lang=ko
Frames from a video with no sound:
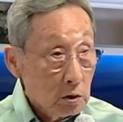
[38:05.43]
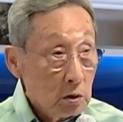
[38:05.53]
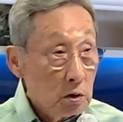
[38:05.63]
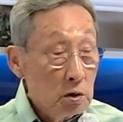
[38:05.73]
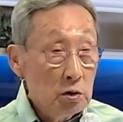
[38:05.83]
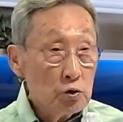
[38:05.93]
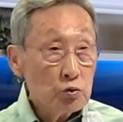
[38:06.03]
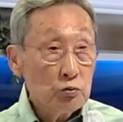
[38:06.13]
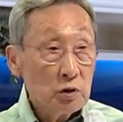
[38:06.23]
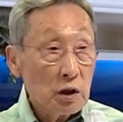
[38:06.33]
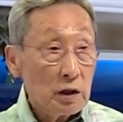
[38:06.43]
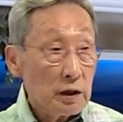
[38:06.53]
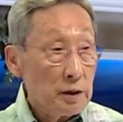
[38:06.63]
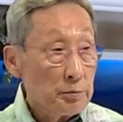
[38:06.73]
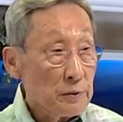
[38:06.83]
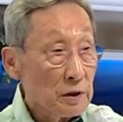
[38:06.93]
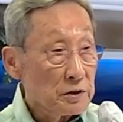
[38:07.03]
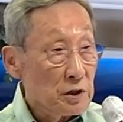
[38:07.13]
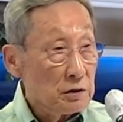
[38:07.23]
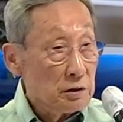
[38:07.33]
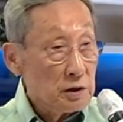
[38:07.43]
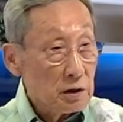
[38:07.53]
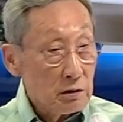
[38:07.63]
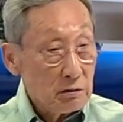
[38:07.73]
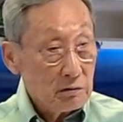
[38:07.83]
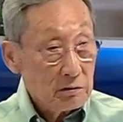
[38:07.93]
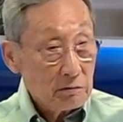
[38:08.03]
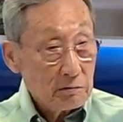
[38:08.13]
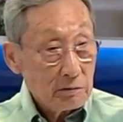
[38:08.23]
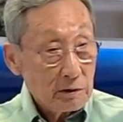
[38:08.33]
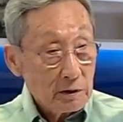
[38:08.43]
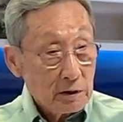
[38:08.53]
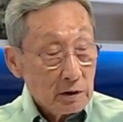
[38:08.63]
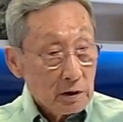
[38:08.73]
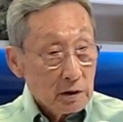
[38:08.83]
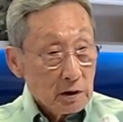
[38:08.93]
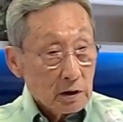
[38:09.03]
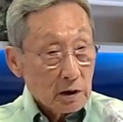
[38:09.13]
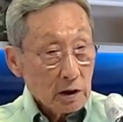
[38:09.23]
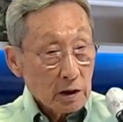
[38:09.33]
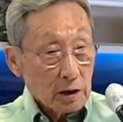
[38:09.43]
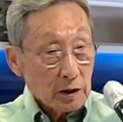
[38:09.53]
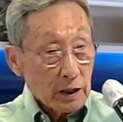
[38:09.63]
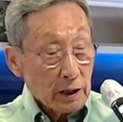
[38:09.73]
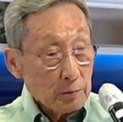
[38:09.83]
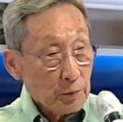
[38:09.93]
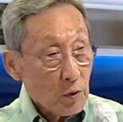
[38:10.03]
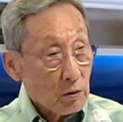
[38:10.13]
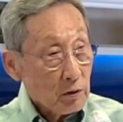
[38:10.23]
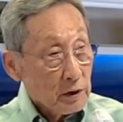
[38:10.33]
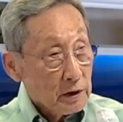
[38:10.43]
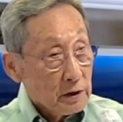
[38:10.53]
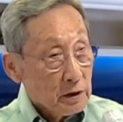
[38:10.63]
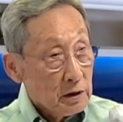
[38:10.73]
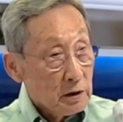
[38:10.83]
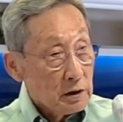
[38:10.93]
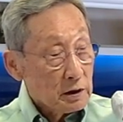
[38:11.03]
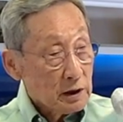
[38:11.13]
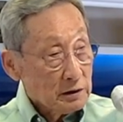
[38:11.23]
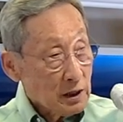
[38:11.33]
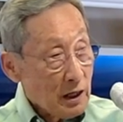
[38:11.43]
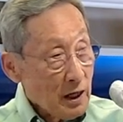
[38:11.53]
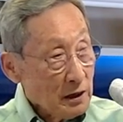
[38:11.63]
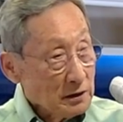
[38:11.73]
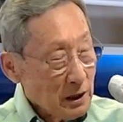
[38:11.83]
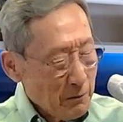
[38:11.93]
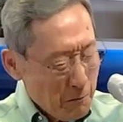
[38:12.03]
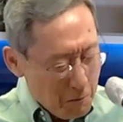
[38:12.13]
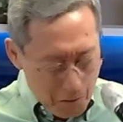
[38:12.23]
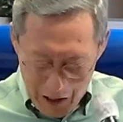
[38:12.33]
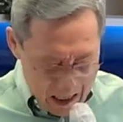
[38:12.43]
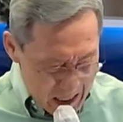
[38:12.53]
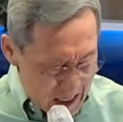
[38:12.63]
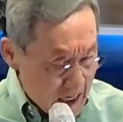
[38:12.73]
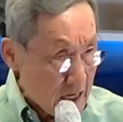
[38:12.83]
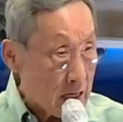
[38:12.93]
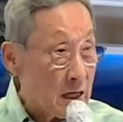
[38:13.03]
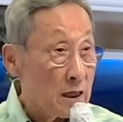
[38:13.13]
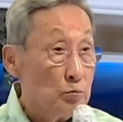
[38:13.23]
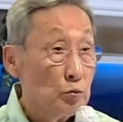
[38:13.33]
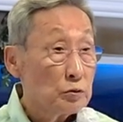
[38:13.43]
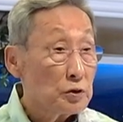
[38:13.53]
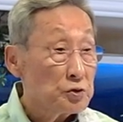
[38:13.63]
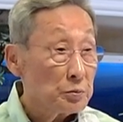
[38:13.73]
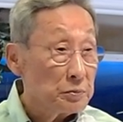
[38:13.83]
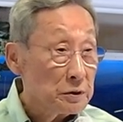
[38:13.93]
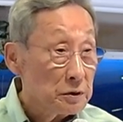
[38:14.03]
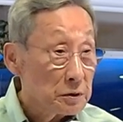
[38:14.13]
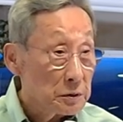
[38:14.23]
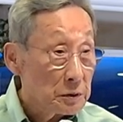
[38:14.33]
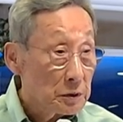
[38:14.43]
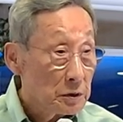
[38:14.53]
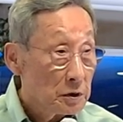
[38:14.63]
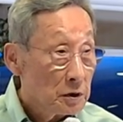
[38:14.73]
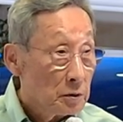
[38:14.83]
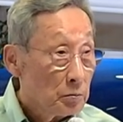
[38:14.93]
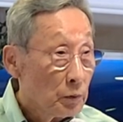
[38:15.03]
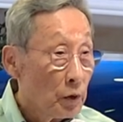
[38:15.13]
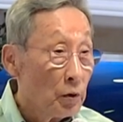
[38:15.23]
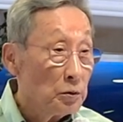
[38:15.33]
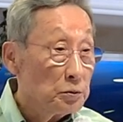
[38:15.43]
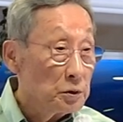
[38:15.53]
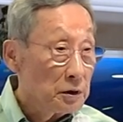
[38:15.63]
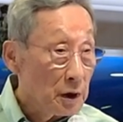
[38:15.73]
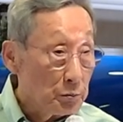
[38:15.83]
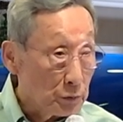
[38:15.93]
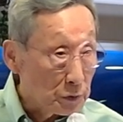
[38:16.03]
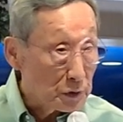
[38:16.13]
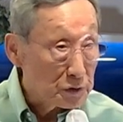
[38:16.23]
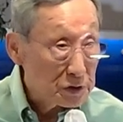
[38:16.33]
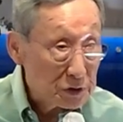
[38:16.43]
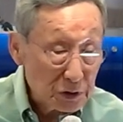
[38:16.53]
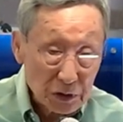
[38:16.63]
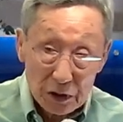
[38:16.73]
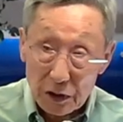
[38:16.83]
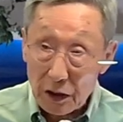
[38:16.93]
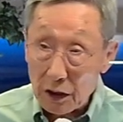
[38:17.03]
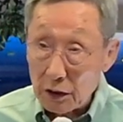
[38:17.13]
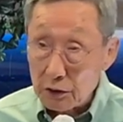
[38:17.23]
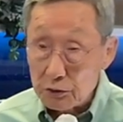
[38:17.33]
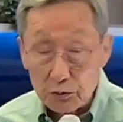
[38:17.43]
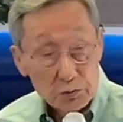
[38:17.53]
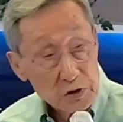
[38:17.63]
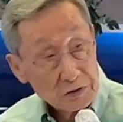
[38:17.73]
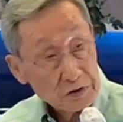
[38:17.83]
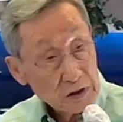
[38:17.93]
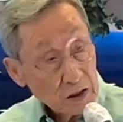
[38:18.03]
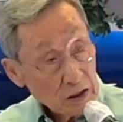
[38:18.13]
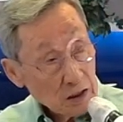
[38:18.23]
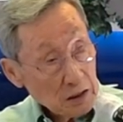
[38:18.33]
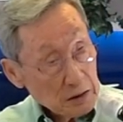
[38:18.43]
그 순간에 면역력, 예, 행복, 이런 게 다 그냥 꽉 무너져 버린 거예요. 모든 게 무너지는 거야. 유전자가.